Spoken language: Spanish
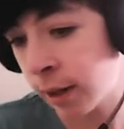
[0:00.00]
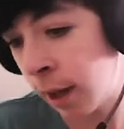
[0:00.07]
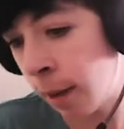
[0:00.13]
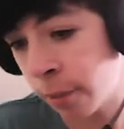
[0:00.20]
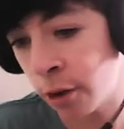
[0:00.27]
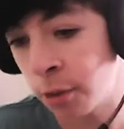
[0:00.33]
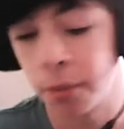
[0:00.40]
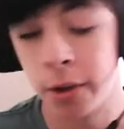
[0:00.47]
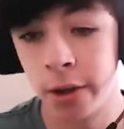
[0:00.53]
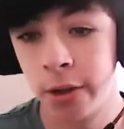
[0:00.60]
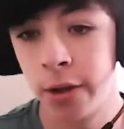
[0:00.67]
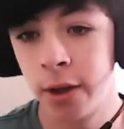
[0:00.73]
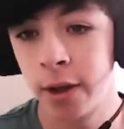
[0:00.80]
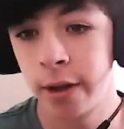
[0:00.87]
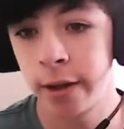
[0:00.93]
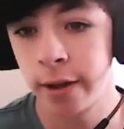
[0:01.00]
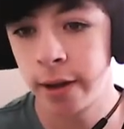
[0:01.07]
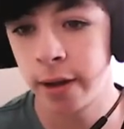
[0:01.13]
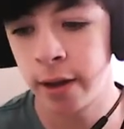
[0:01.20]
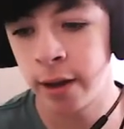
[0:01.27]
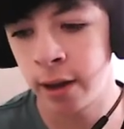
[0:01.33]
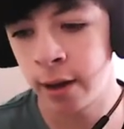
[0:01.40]
campeón.
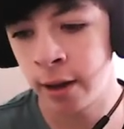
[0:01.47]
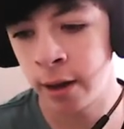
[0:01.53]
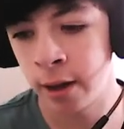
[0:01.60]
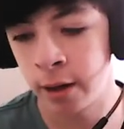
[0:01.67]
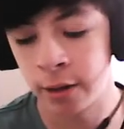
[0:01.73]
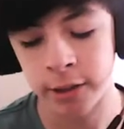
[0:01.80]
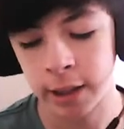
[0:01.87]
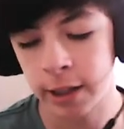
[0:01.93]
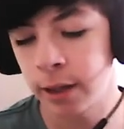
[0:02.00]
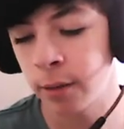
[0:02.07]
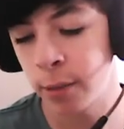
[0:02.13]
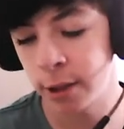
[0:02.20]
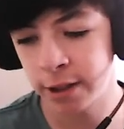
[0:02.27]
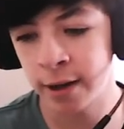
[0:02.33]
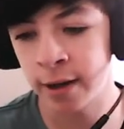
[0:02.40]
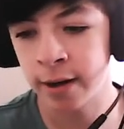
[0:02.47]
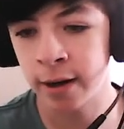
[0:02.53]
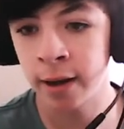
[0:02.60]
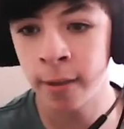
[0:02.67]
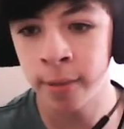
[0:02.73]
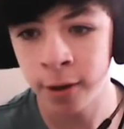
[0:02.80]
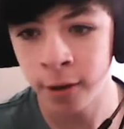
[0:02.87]
Eh, no sé qué nombre tiene en
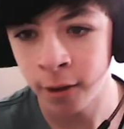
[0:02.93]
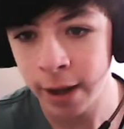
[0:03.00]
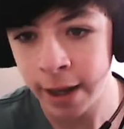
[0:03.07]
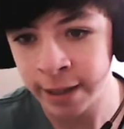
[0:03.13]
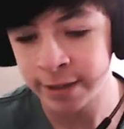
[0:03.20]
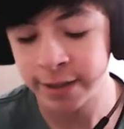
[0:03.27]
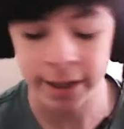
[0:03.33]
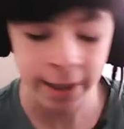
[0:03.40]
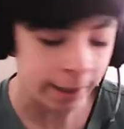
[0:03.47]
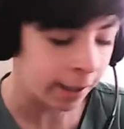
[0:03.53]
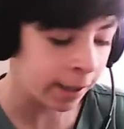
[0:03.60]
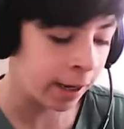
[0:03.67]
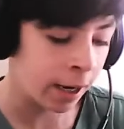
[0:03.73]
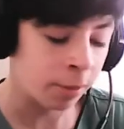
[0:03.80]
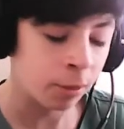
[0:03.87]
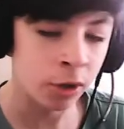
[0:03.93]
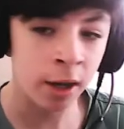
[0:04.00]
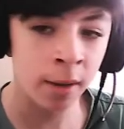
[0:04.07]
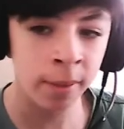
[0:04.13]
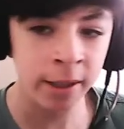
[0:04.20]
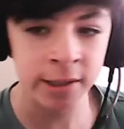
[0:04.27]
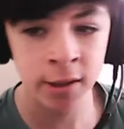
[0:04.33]
realidad, pero es el que gana el
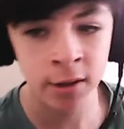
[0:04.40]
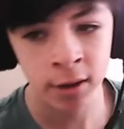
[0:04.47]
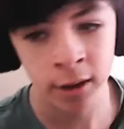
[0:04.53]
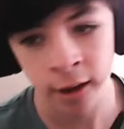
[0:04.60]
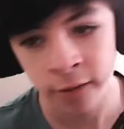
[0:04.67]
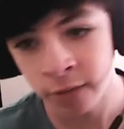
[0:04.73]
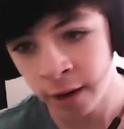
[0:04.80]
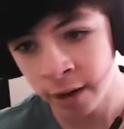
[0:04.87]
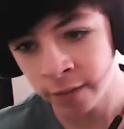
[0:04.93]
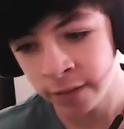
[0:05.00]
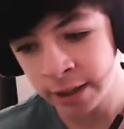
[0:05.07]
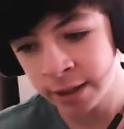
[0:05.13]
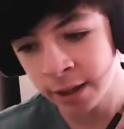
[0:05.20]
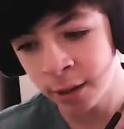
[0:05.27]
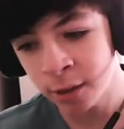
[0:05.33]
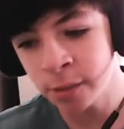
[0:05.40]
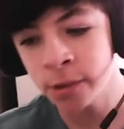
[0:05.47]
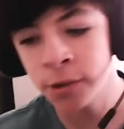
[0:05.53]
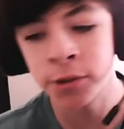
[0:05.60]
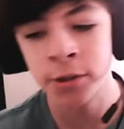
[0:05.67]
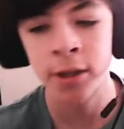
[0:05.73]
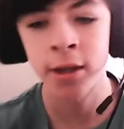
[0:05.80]
mundial pasado, queda fuera en fase de grupos.